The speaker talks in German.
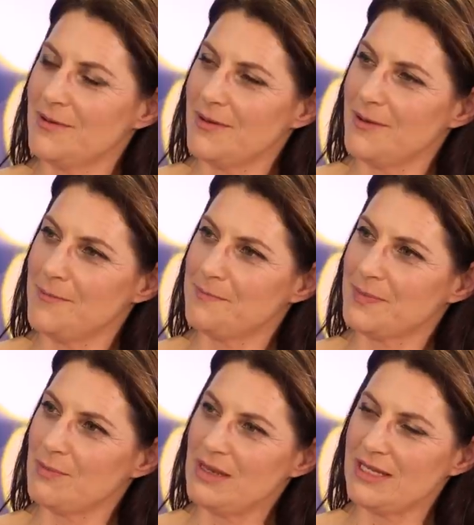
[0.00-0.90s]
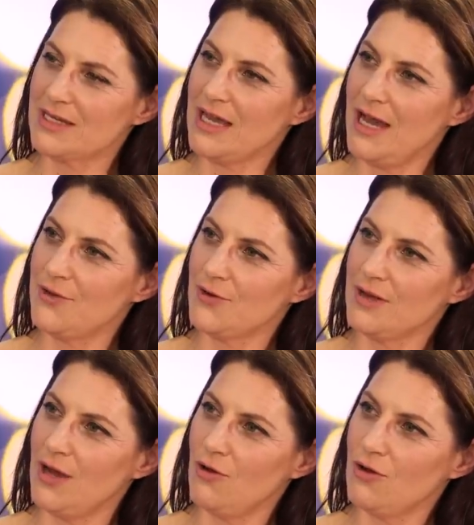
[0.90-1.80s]
ähm,
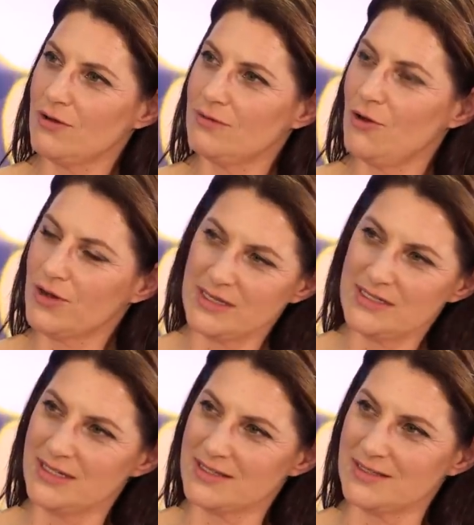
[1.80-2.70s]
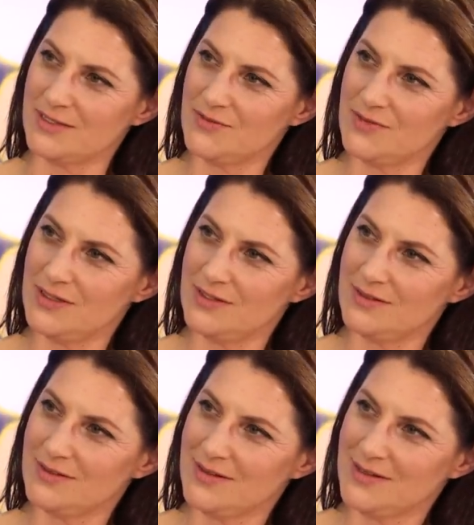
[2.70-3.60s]
Medienkanon auch orientiert sind? Wie
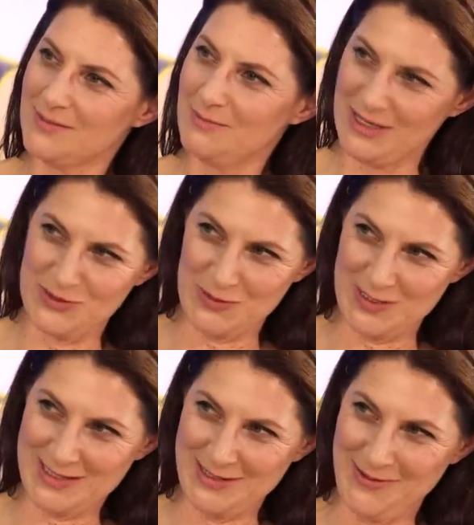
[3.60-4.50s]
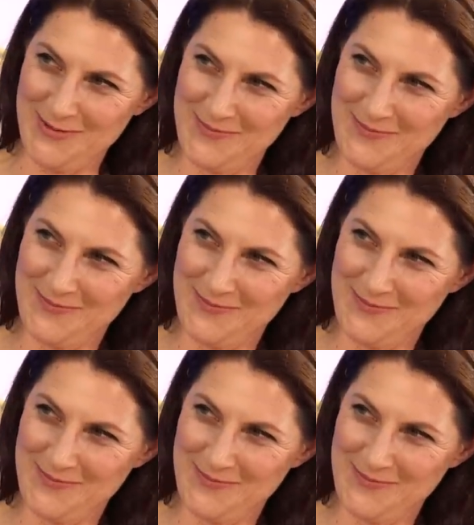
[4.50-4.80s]
meinst du das genau?